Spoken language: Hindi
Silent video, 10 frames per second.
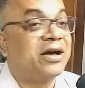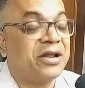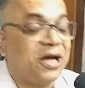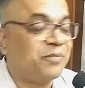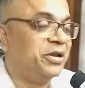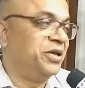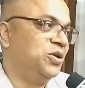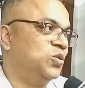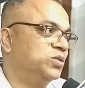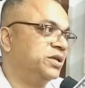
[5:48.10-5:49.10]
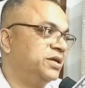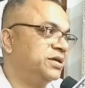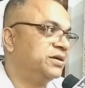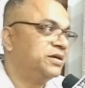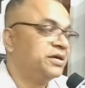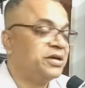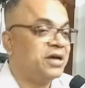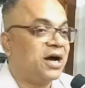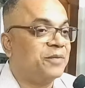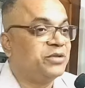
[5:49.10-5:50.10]
खराब नहीं होती
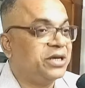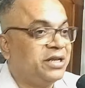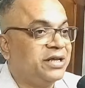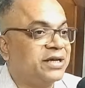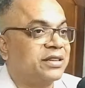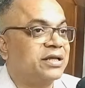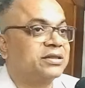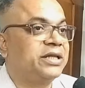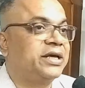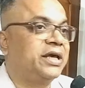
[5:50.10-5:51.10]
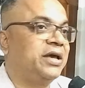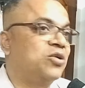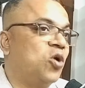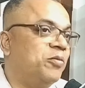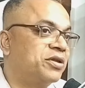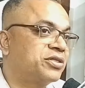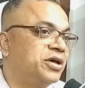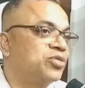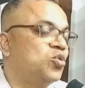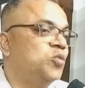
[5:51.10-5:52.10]
आप ये नहीं कह सकते कि कॉमर्स
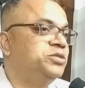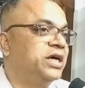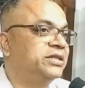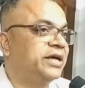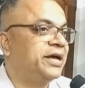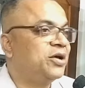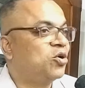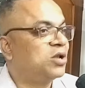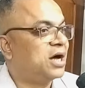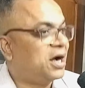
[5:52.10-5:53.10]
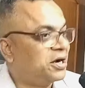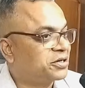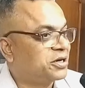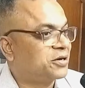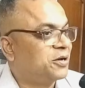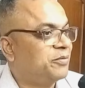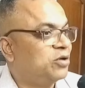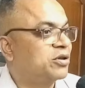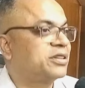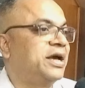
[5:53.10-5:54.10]
का स्कोप ज़्यादा है और आर्ट का कम
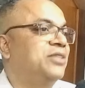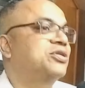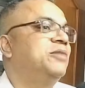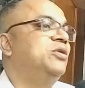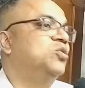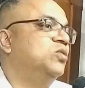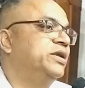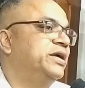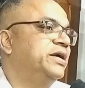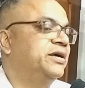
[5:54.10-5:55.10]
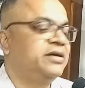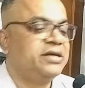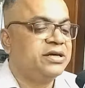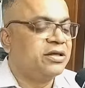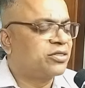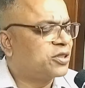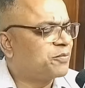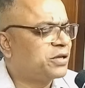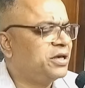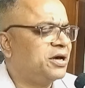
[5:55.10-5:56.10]
है और साइंस का बिल्कुल नहीं है हम्म।
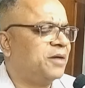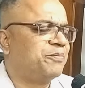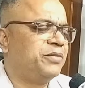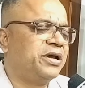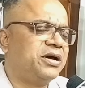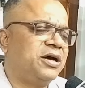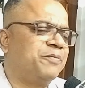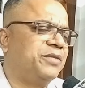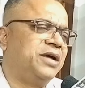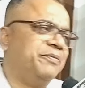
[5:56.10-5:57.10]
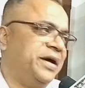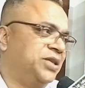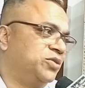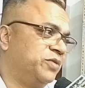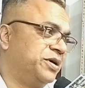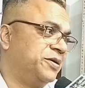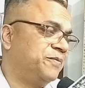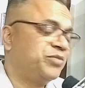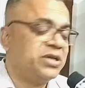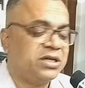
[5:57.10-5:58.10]
सबकी अपना अपना महत्व है
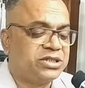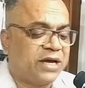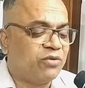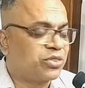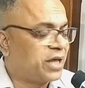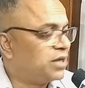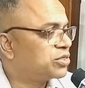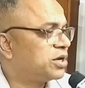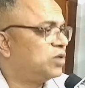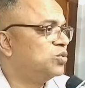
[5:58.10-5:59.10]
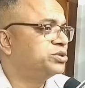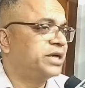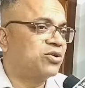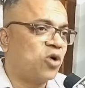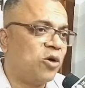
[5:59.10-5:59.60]
हम्म। चाहे वो साइंस का हो चाहे